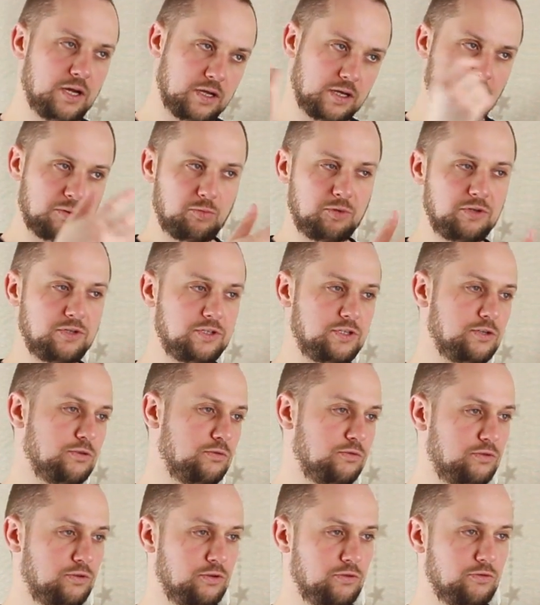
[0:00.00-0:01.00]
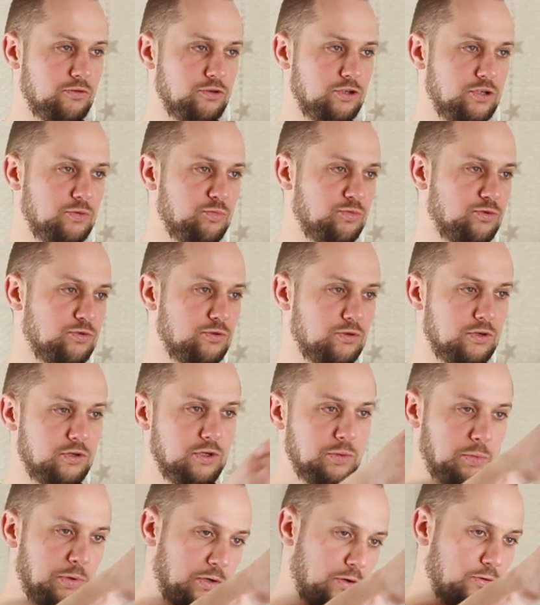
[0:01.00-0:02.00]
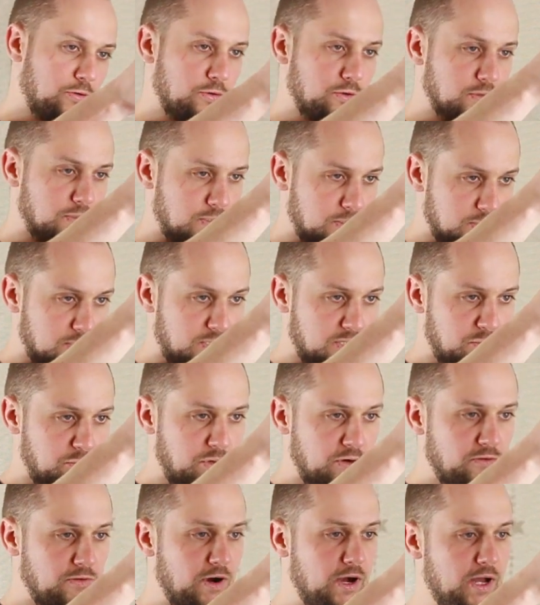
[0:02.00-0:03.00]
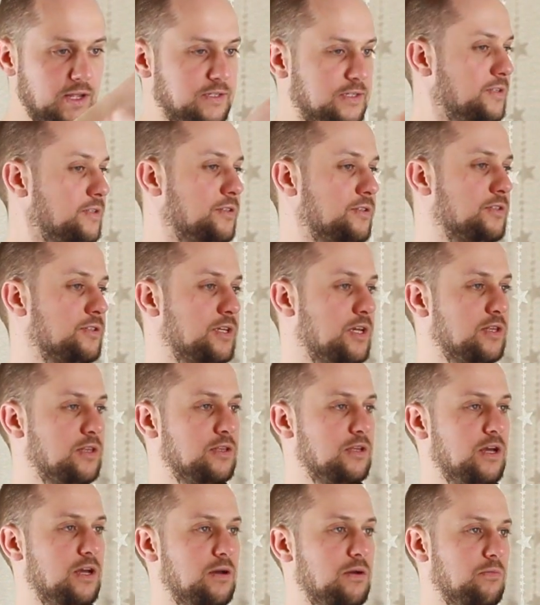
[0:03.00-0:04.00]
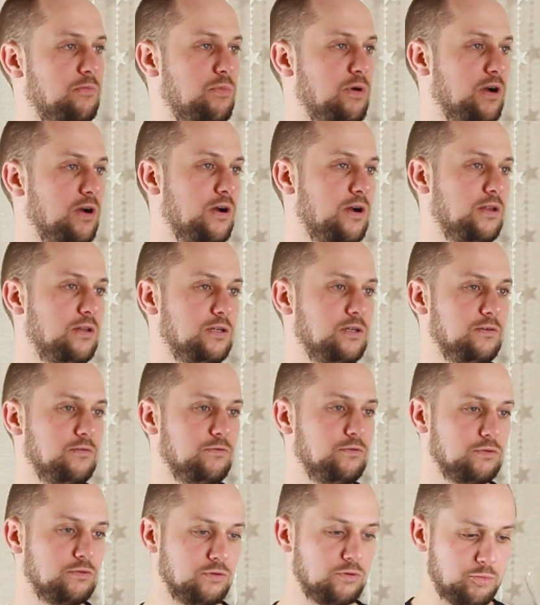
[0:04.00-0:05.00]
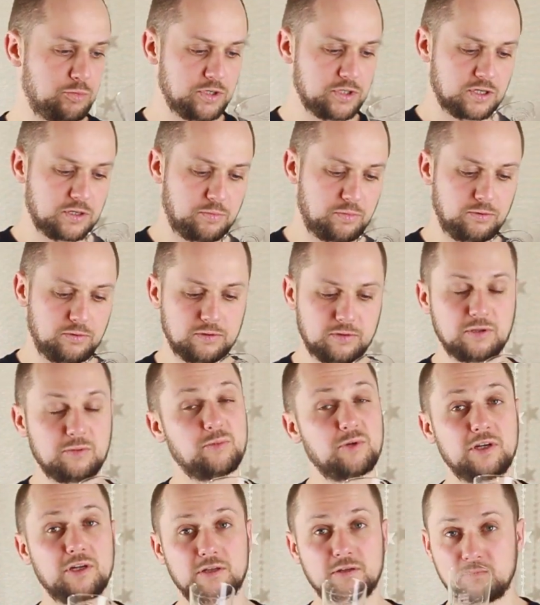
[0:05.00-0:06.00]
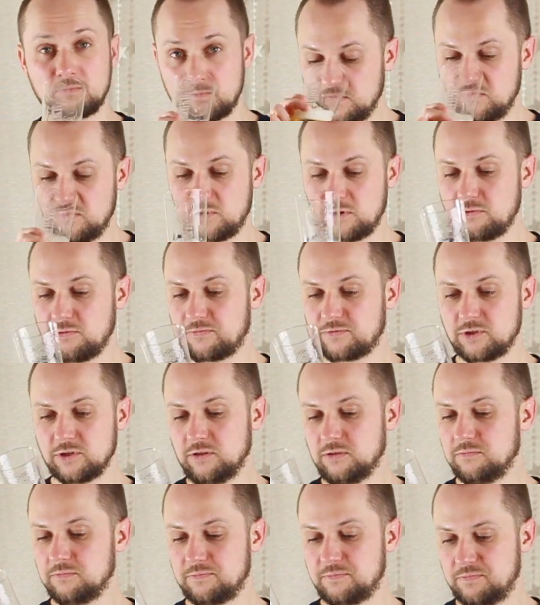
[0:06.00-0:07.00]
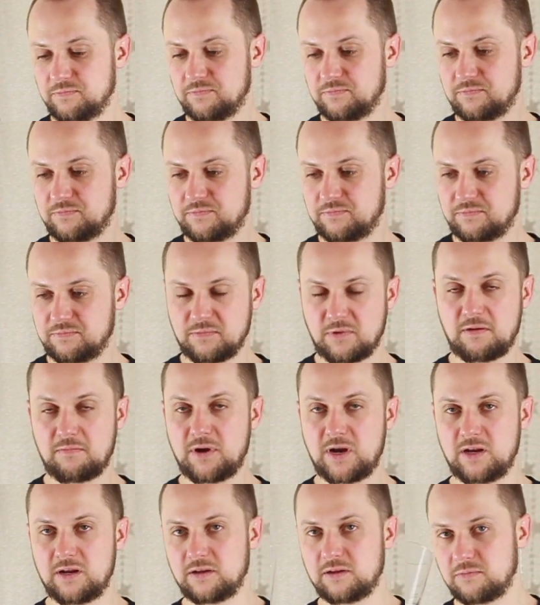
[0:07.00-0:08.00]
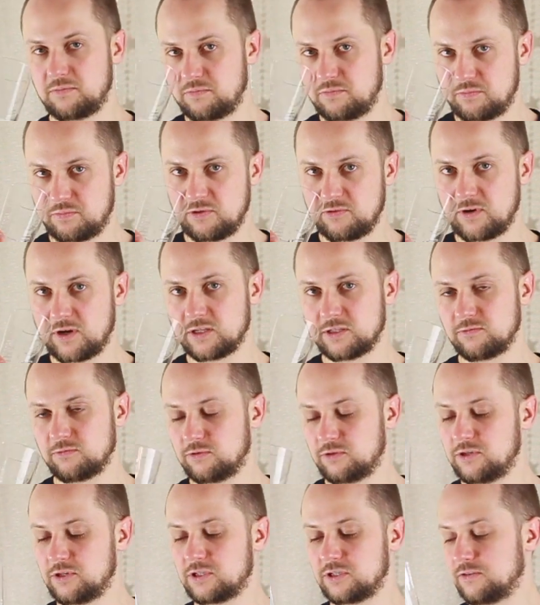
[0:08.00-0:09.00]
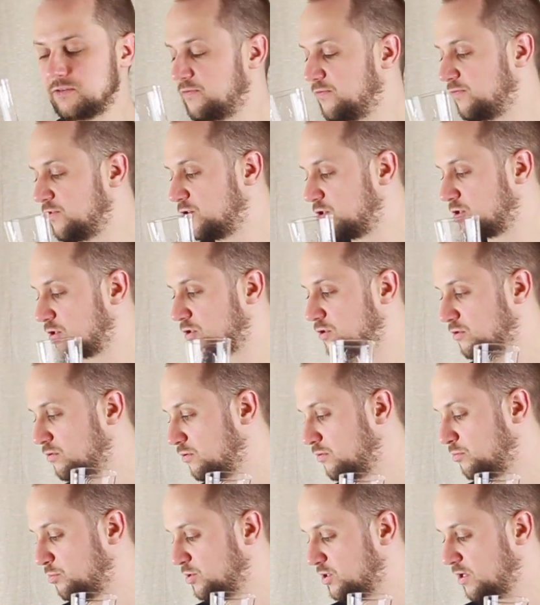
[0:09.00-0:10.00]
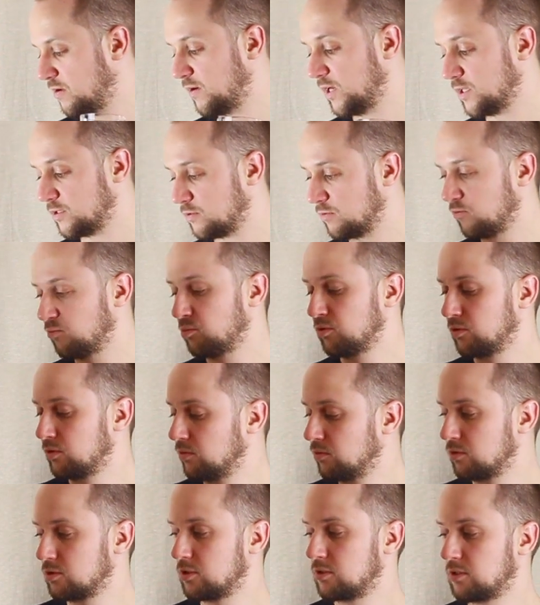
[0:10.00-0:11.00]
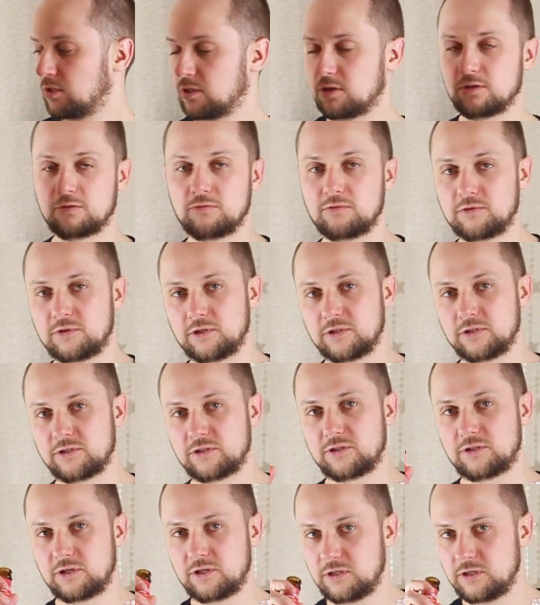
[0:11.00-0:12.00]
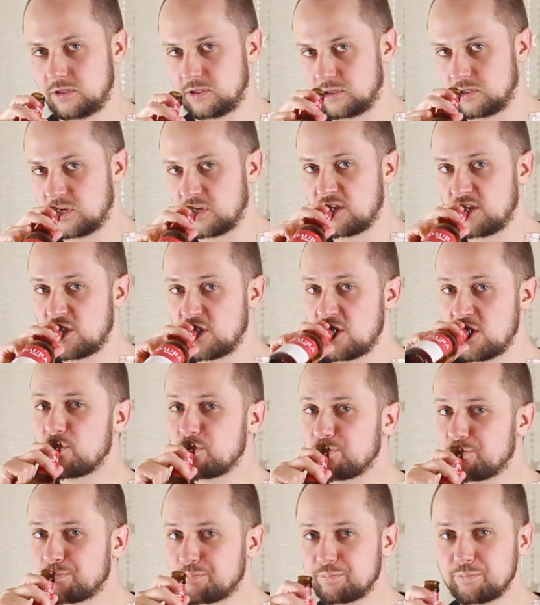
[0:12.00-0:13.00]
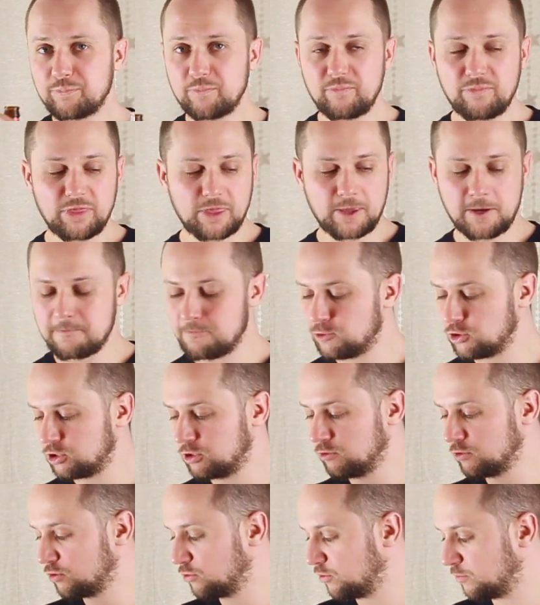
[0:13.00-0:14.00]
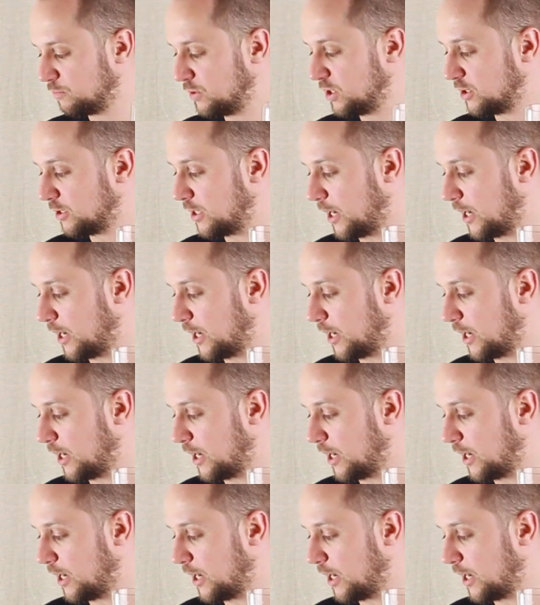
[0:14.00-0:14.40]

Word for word: Карбонизирует не очень, пузырьки приходится добывать с дна бокала, вот, но пенка плотная при этом. Ну, такой в целом нормальный пивас. Вот единственная фишечка, что он поставляется только в бутылочках таких 0,33, и может его стоит пить